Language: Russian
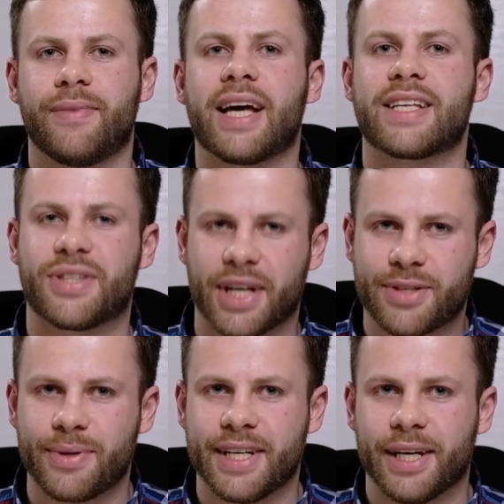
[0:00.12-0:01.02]

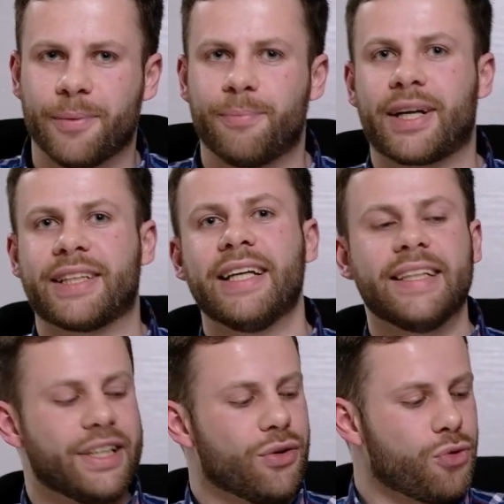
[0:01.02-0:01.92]
Здравствуйте! Про
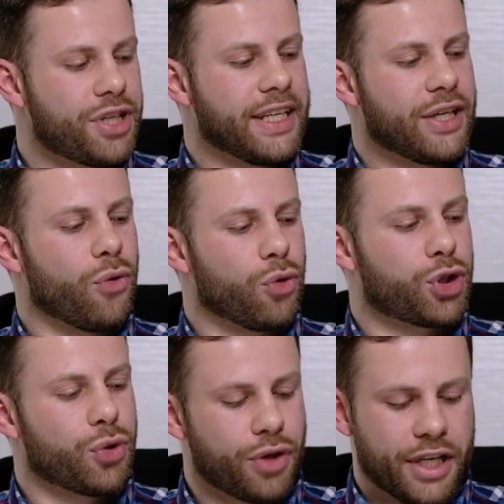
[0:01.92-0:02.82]
данные наушники от
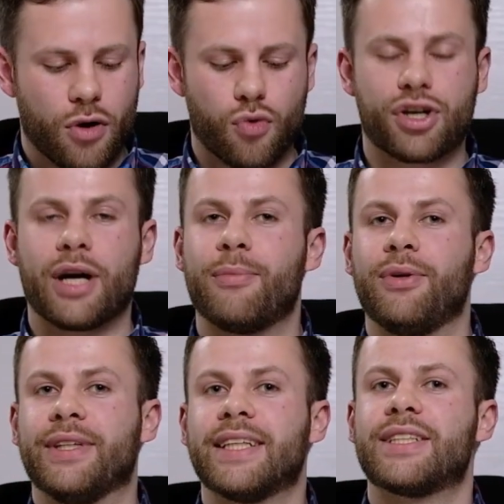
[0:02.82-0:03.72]
Shure я уже
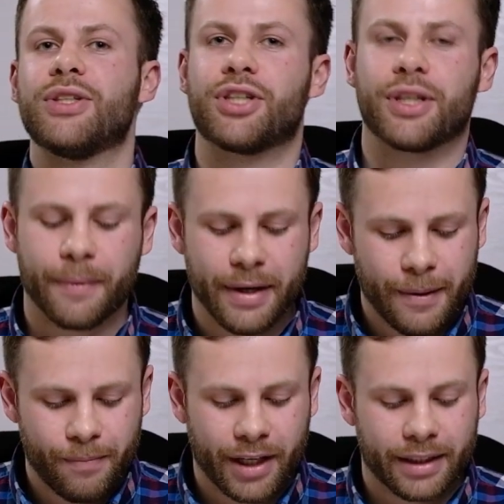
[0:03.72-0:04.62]
был наслышан
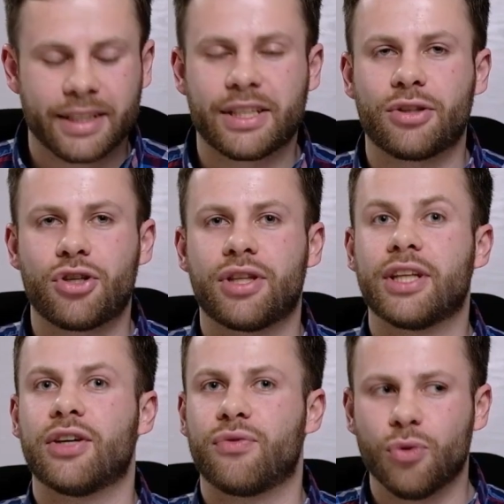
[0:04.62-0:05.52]
а, достаточно
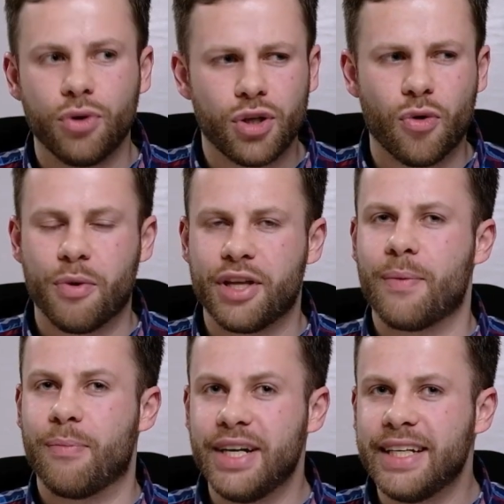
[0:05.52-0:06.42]
давно, и у меня
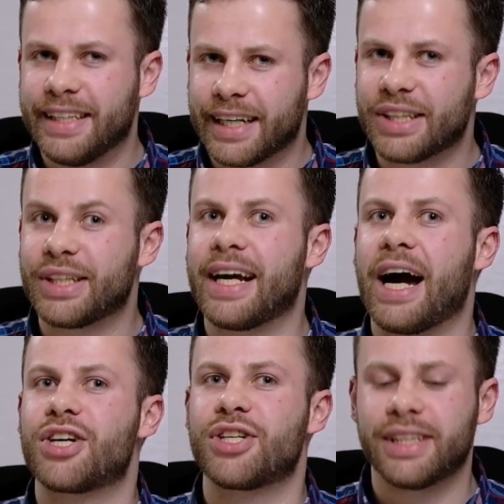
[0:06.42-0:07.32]
были некоторые
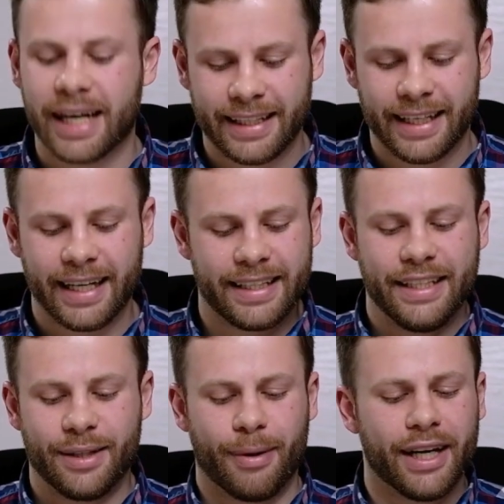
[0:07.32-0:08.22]
ожидания от
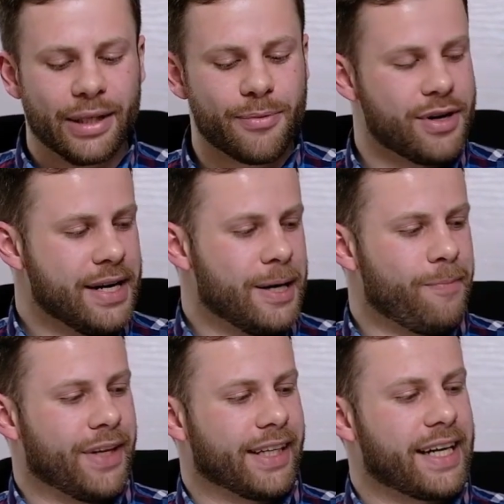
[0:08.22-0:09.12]
них. Поэтому,
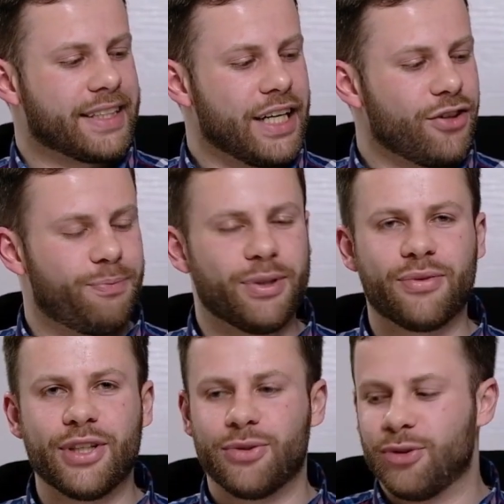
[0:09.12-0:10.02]
а, когда я
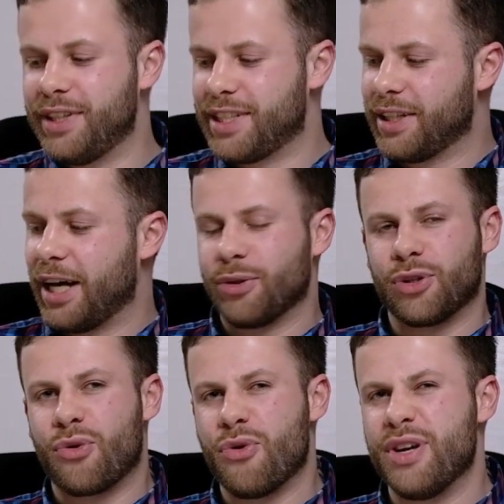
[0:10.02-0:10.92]
впервые увидел эту
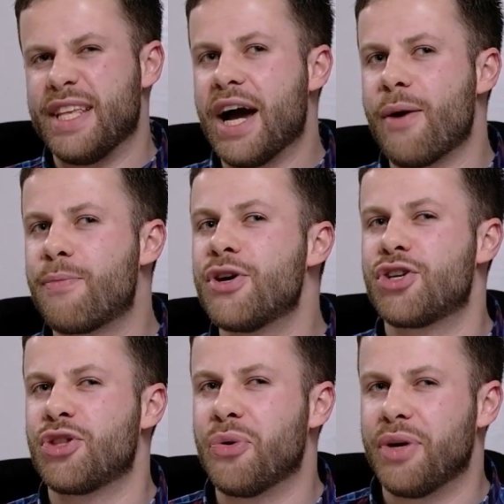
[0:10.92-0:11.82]
такую
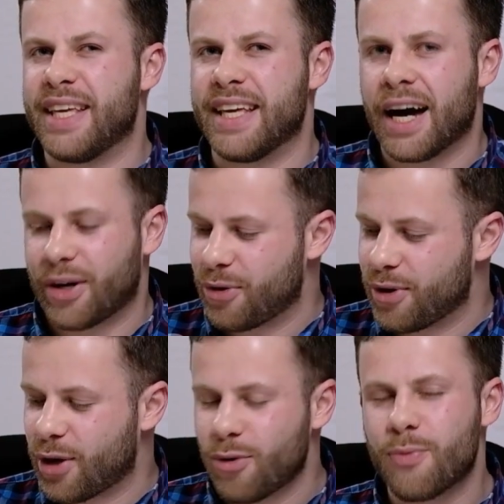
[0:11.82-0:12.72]
необычную яркую
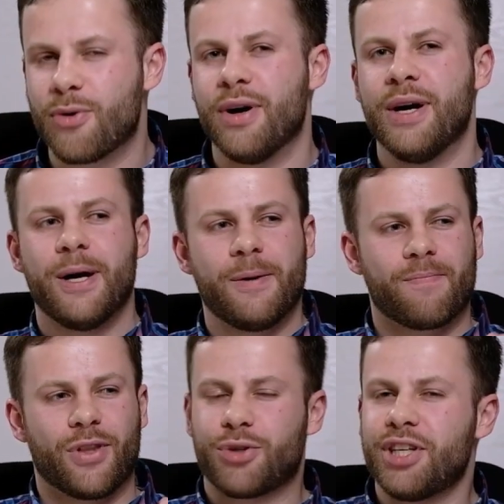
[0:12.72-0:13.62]
коробку,
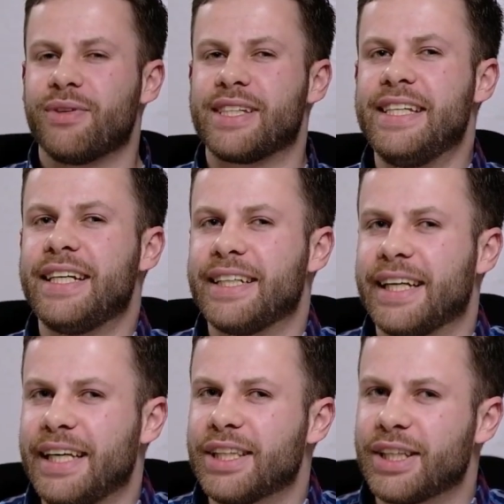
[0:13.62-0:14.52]
уже возникли
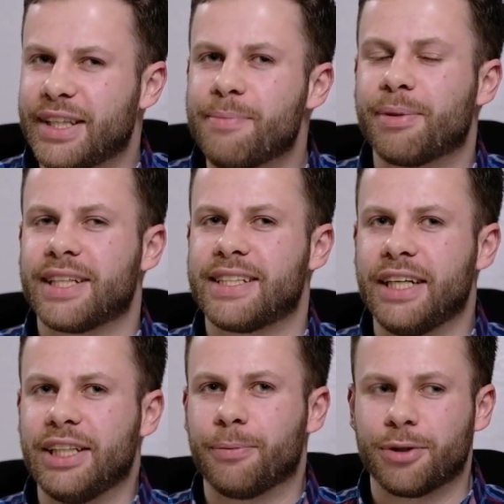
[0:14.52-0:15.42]
какие-то такие
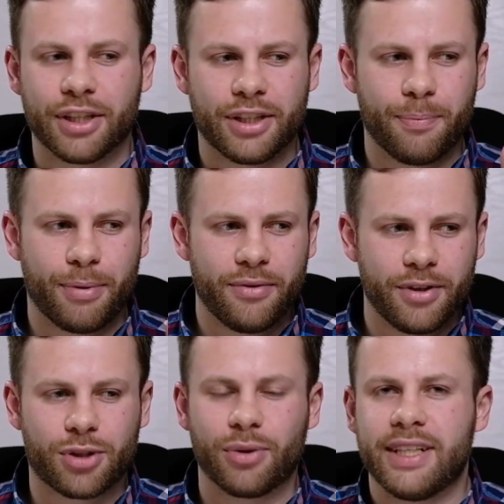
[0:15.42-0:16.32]
подозрения, потому что ты
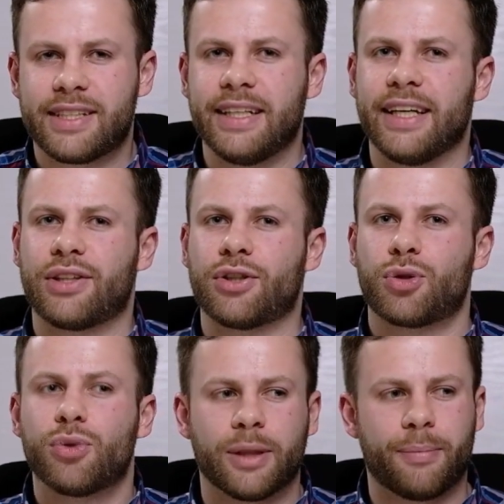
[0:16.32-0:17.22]
привык, что если это
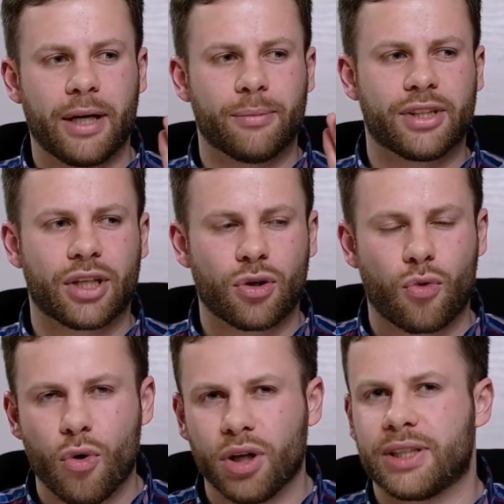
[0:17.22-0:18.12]
что-то прям
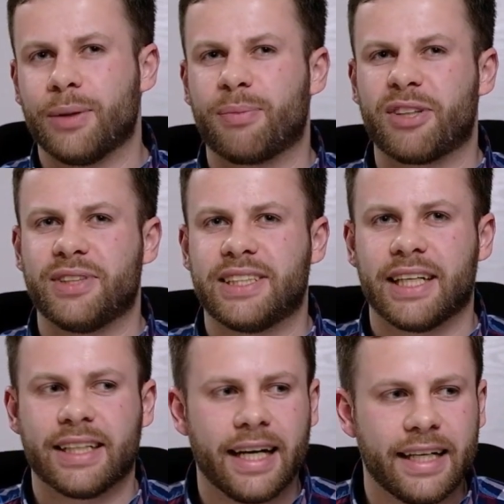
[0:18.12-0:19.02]
дорогое, там,
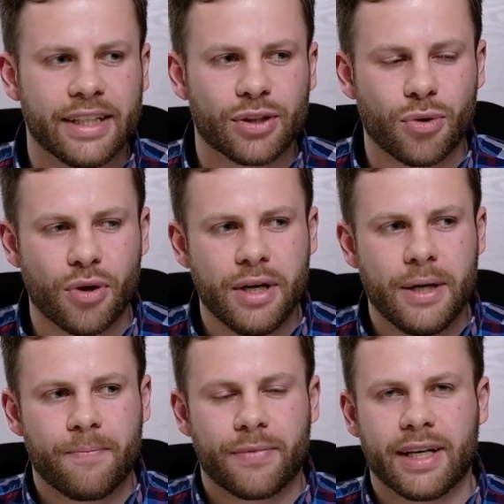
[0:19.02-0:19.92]
профессиональное, то
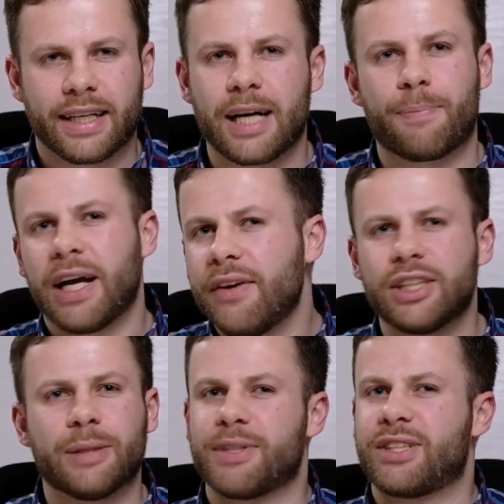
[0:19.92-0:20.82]
а, как правило,
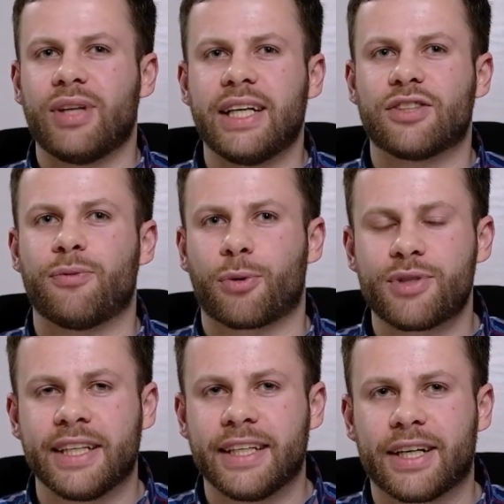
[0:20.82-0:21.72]
это поставляется в
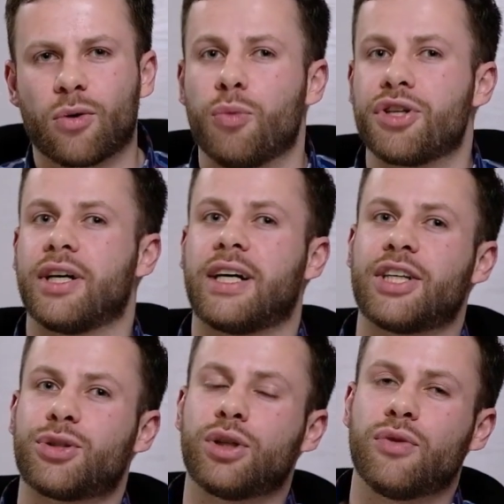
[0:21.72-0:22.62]
простеньких коробочках, а
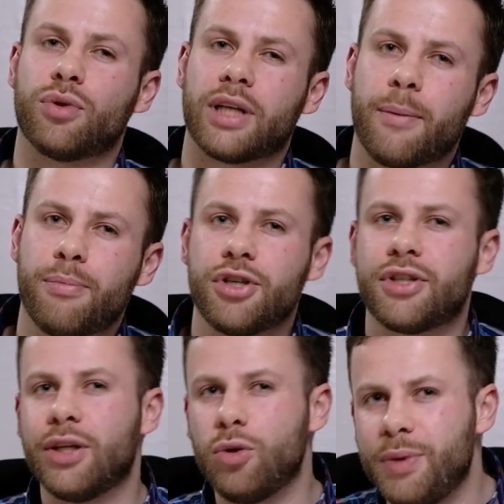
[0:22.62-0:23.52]
что-то вот
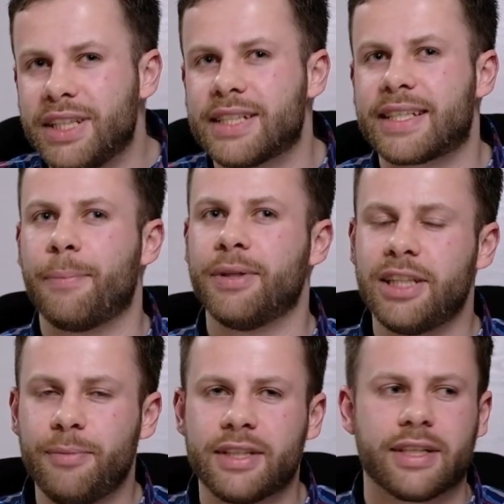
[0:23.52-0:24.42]
обычное, любительское,
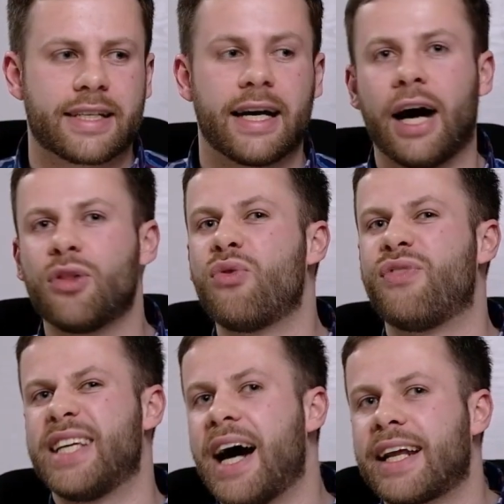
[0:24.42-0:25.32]
потребительское, оно в
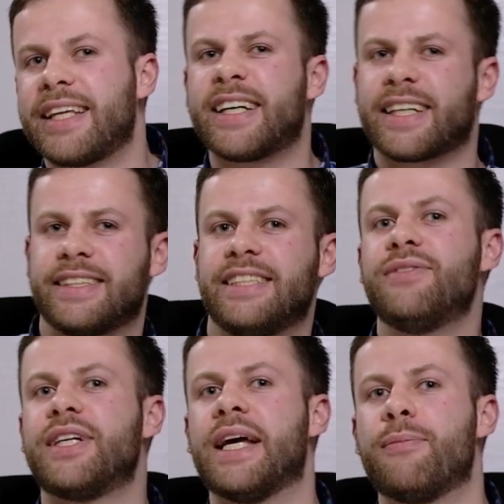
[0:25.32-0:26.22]
ярких,
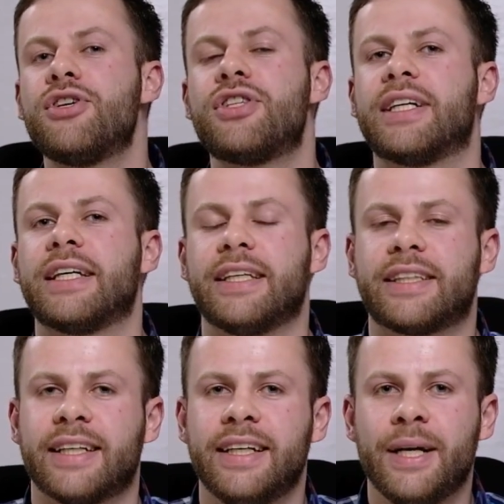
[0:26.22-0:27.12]
красивых, необычных
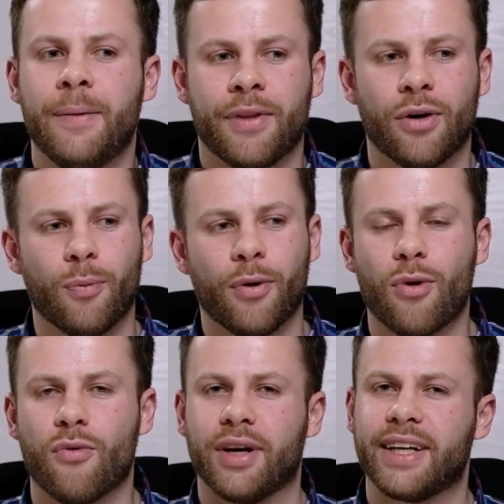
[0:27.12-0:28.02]
каких-то э,
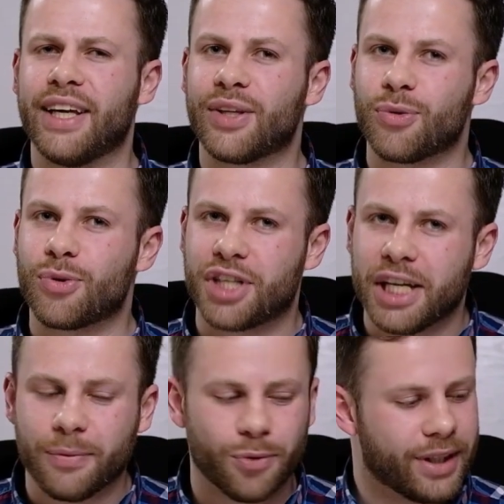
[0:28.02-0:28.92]
упаковках, и это уже
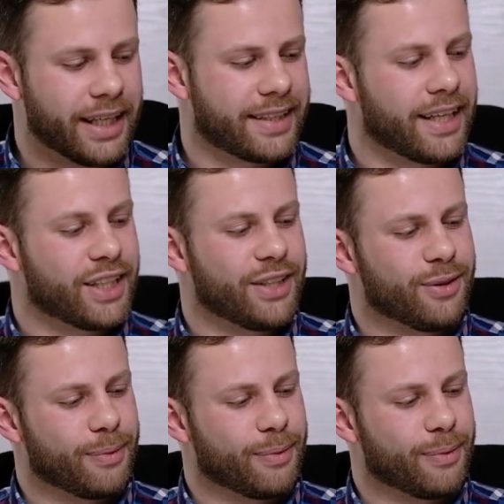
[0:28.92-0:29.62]
немного отталкивает.